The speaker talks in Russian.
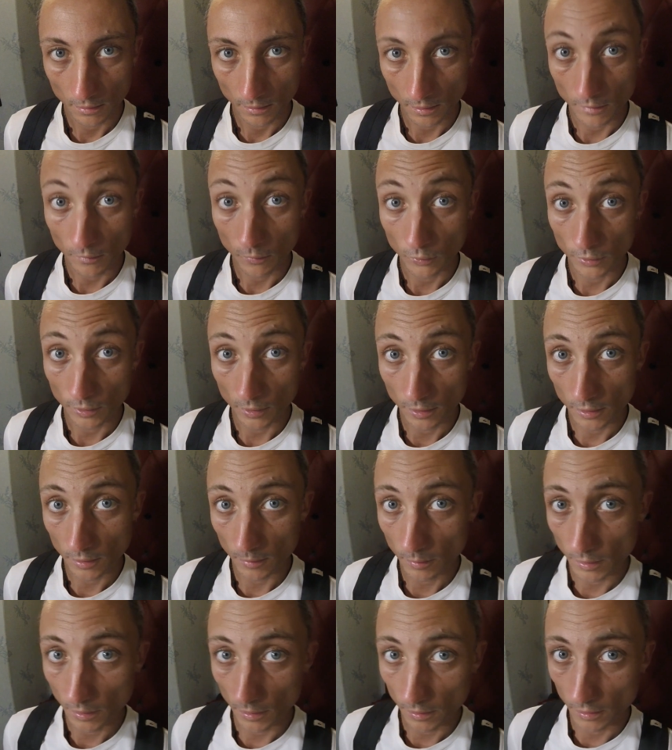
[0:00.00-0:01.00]
Я вроде
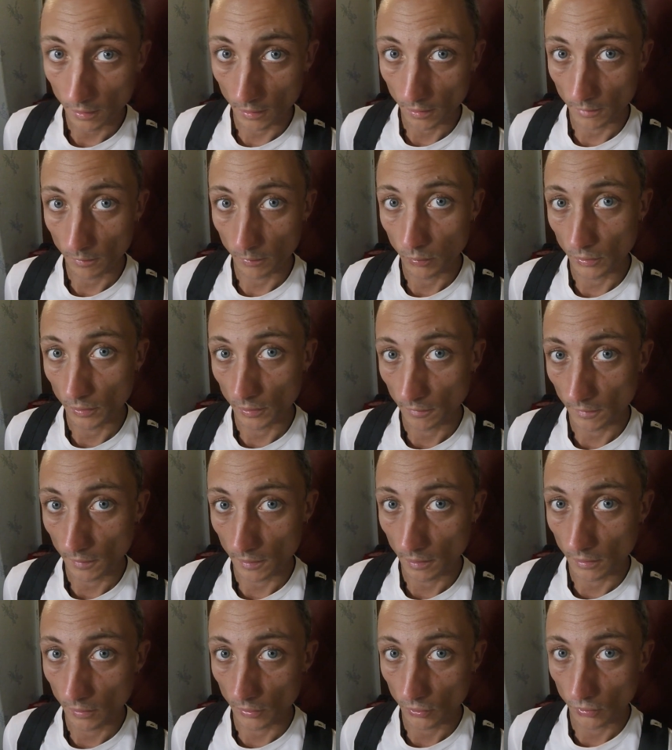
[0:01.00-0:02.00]
разобрался, как
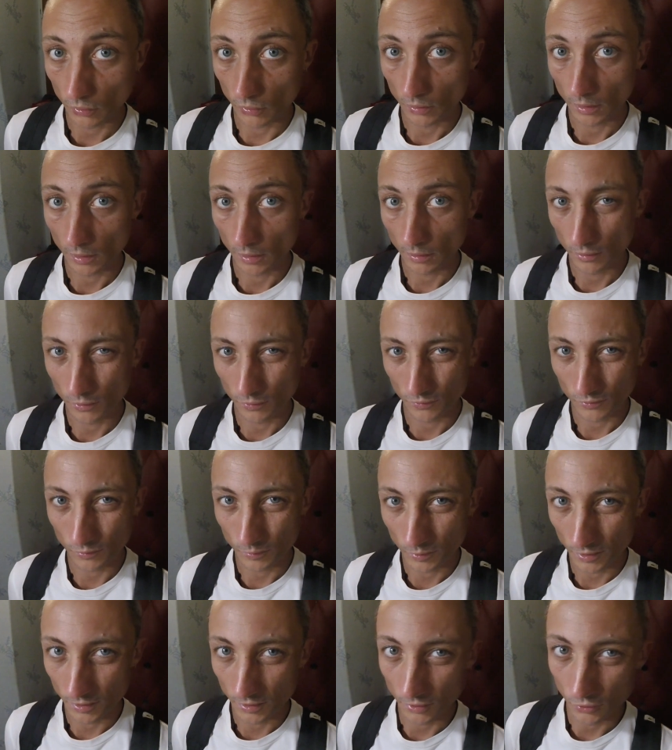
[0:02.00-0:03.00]
пользоваться этой штукой. Ну, в
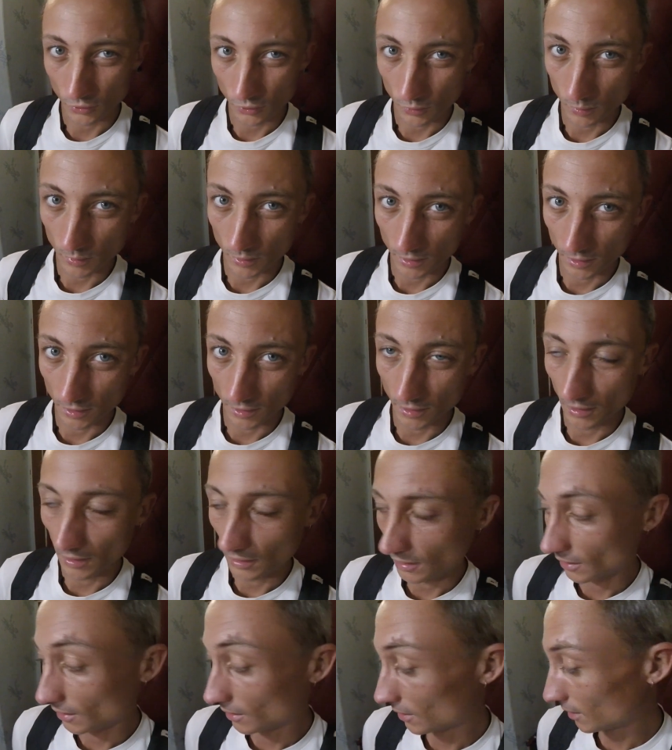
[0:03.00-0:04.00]
смысле, чтобы она...
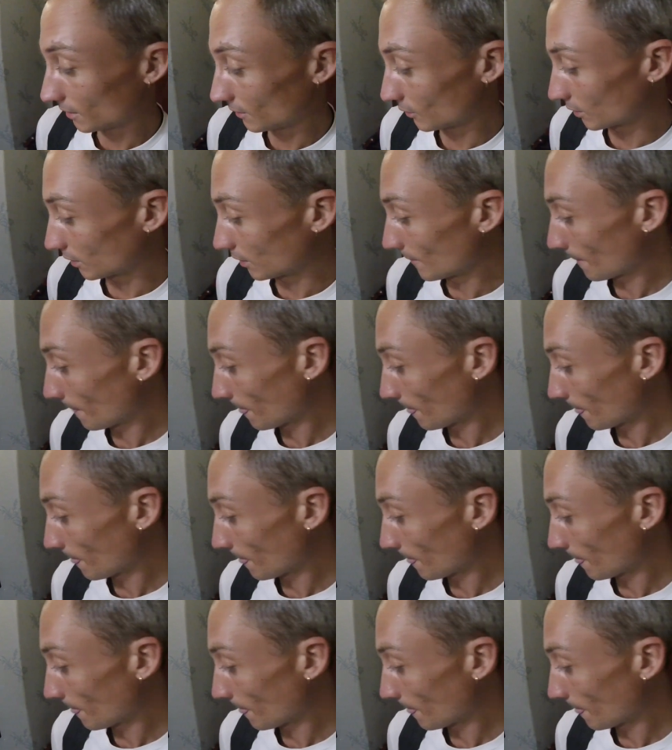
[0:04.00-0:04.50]
Нет, а не того.